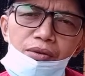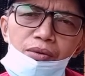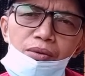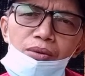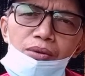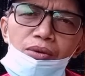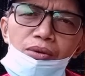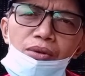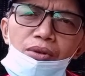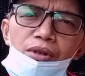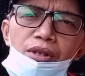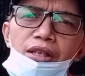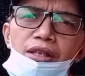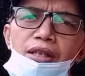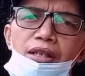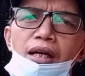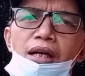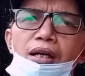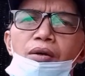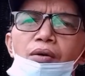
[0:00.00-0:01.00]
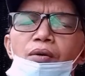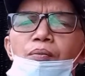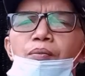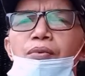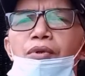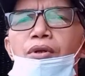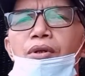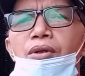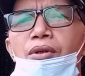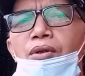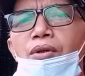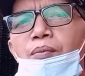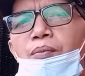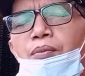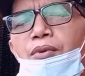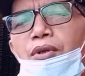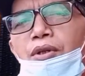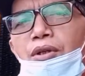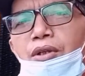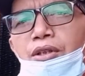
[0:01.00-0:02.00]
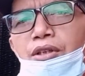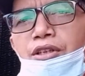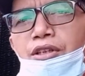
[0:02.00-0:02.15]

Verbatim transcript: untuk kita ngobrol-ngobrol